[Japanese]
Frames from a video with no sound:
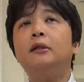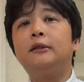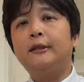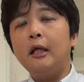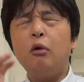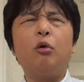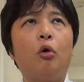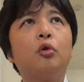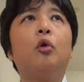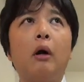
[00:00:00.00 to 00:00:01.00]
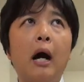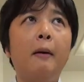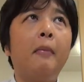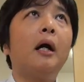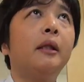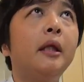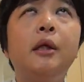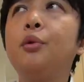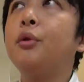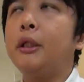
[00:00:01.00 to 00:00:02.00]
ゼロの音が、まあ、出
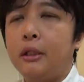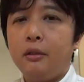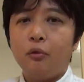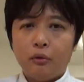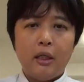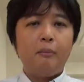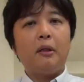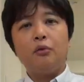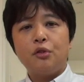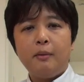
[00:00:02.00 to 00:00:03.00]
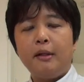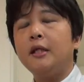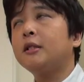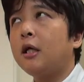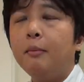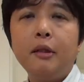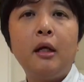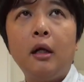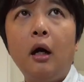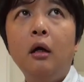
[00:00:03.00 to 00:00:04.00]
にくいので、まあ、どうすればいいですかみた
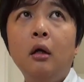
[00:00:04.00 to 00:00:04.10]
いな、